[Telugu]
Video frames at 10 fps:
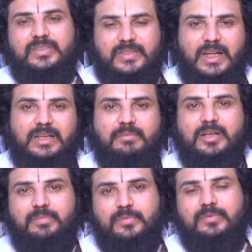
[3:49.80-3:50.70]
స్థాన
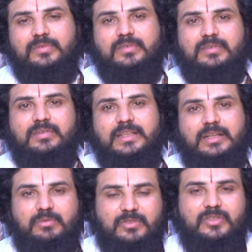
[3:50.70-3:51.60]
మార్పు
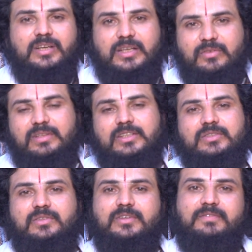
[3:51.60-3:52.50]
లేదా ఉద్యోగాన్ని
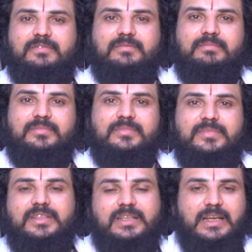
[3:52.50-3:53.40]
వదిలేసుకోవడం
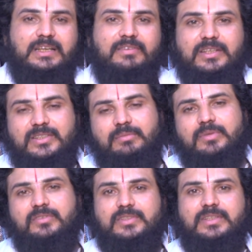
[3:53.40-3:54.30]
ఇట్లాంటివన్నీ
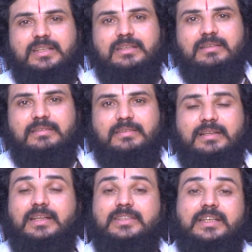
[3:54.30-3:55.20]
సంభవిస్తాయి
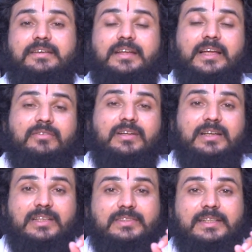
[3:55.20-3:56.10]
రాజకీయ నాయకుల
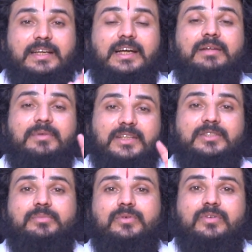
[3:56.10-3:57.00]
కష్టకాలం అనే
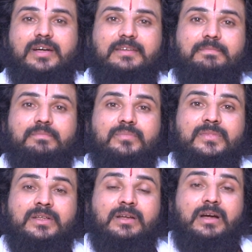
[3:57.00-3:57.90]
చెప్పుకోవాలి
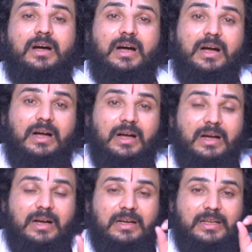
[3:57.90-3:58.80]

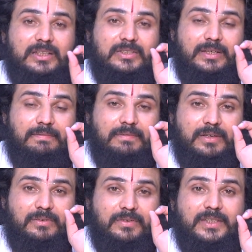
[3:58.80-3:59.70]
ఆఖరి క్షణం
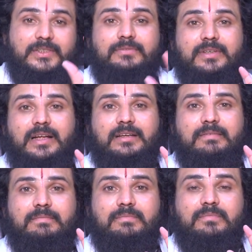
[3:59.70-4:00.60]
వరకు వేచి ఉండాలి
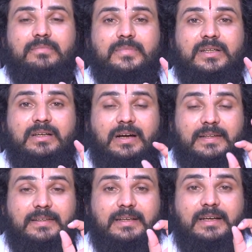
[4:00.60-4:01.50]

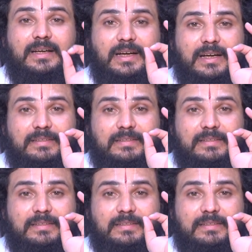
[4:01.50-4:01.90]
అధికంగా